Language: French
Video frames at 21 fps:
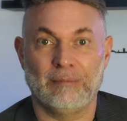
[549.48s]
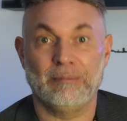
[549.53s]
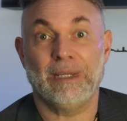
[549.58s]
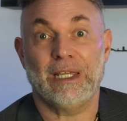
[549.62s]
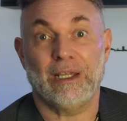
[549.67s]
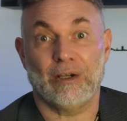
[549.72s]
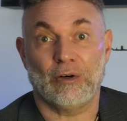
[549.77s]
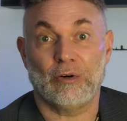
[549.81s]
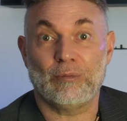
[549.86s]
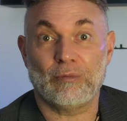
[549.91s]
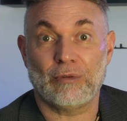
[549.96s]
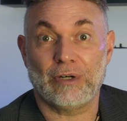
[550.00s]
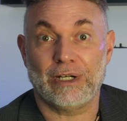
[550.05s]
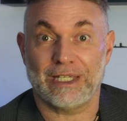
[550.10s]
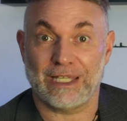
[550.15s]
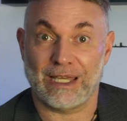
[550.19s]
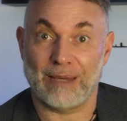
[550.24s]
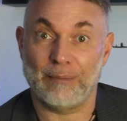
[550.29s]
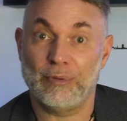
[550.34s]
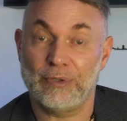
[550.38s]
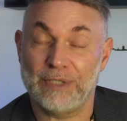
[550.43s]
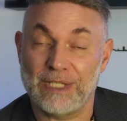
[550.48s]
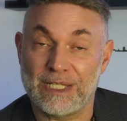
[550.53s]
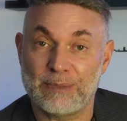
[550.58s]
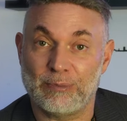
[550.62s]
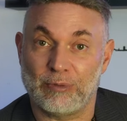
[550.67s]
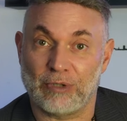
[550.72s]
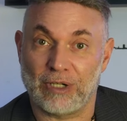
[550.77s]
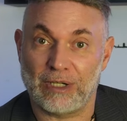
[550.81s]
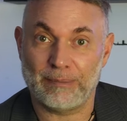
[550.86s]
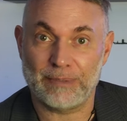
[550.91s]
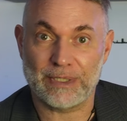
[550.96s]
Mais au moins, il y a un peu
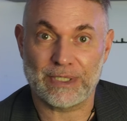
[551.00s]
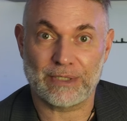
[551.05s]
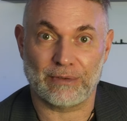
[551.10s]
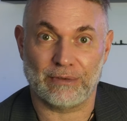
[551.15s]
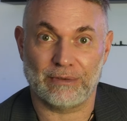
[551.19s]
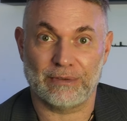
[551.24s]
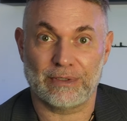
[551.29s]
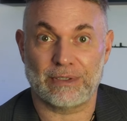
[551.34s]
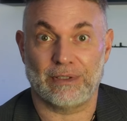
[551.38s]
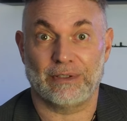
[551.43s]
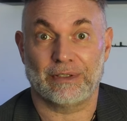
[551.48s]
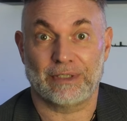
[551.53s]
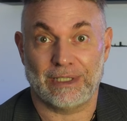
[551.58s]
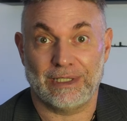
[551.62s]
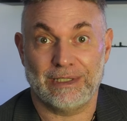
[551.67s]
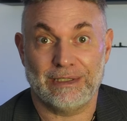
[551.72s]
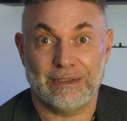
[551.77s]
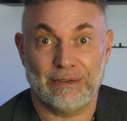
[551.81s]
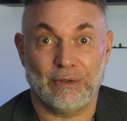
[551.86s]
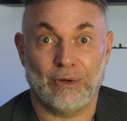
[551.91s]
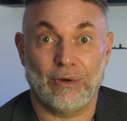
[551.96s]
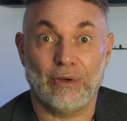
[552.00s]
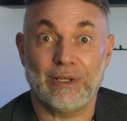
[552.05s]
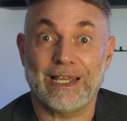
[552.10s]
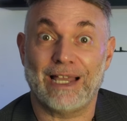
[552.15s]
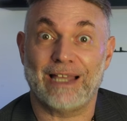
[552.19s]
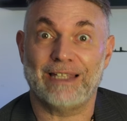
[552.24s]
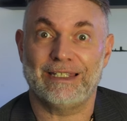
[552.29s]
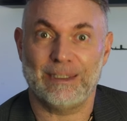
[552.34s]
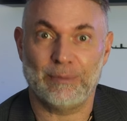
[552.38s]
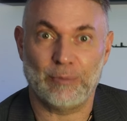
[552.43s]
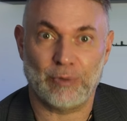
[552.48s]
d'espoir puisqu'on est en train de
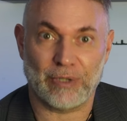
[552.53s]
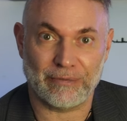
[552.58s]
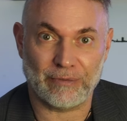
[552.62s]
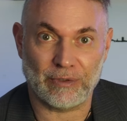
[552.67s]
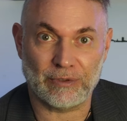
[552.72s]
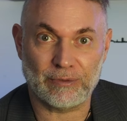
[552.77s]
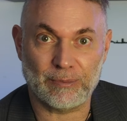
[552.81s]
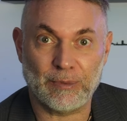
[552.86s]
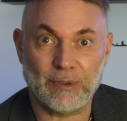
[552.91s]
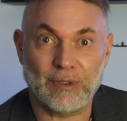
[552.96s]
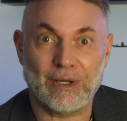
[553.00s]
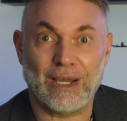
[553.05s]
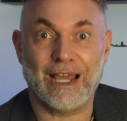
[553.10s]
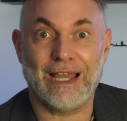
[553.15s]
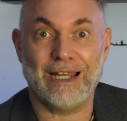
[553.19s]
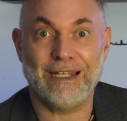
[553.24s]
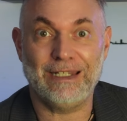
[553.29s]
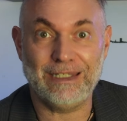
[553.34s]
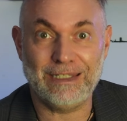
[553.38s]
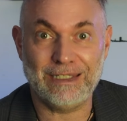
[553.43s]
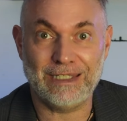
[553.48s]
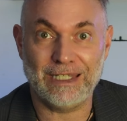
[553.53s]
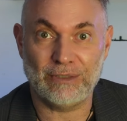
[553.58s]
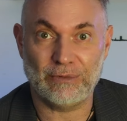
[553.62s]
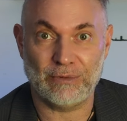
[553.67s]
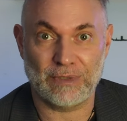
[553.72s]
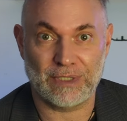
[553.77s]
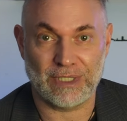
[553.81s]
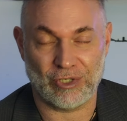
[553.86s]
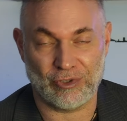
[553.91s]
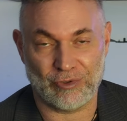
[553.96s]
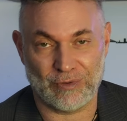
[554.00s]
regarder pour éventuellement aligner
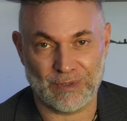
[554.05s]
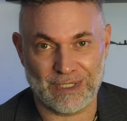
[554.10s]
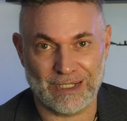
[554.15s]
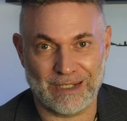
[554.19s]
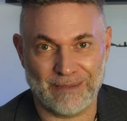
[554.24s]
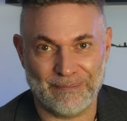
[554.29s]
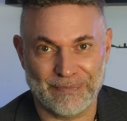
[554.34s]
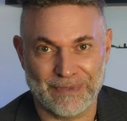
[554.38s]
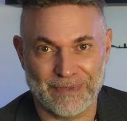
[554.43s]
toutes ces choses-là.